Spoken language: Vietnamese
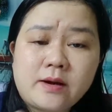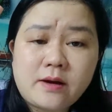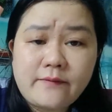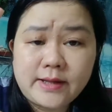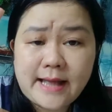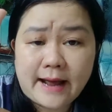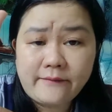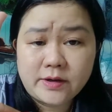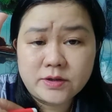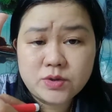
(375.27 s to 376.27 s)
nó phải
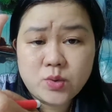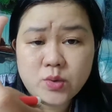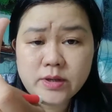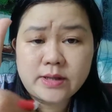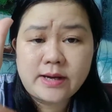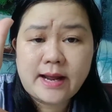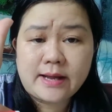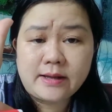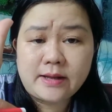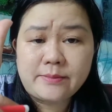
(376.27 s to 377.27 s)
thẳng và nó suông như thế
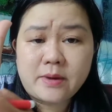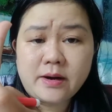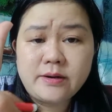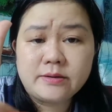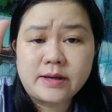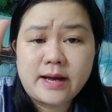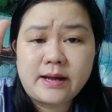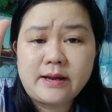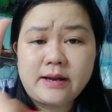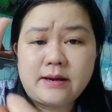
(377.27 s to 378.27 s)
này á, thì mới được
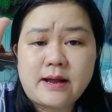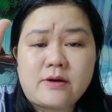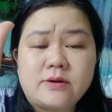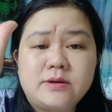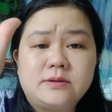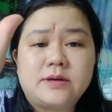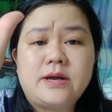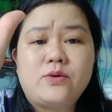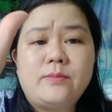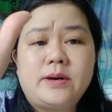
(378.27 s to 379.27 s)
ha là con đường
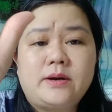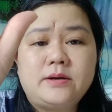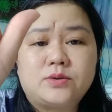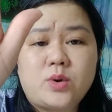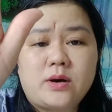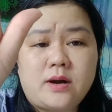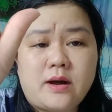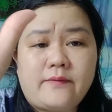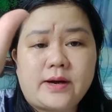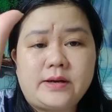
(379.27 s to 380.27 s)
đi của mình nó được thuận
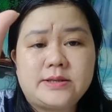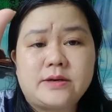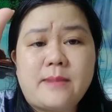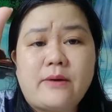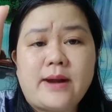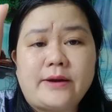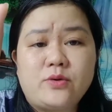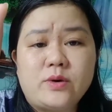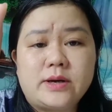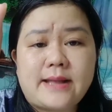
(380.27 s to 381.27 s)
lợi và cái sự bảo lãnh
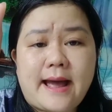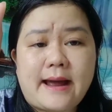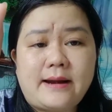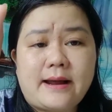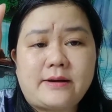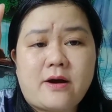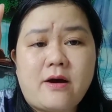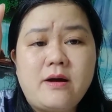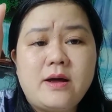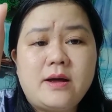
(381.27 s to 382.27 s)
của người ta là
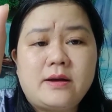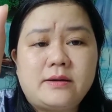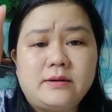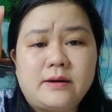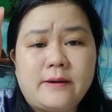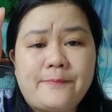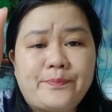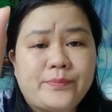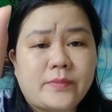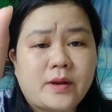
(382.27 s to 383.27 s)
nó được
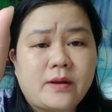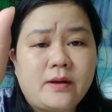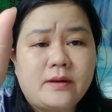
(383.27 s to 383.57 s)
um,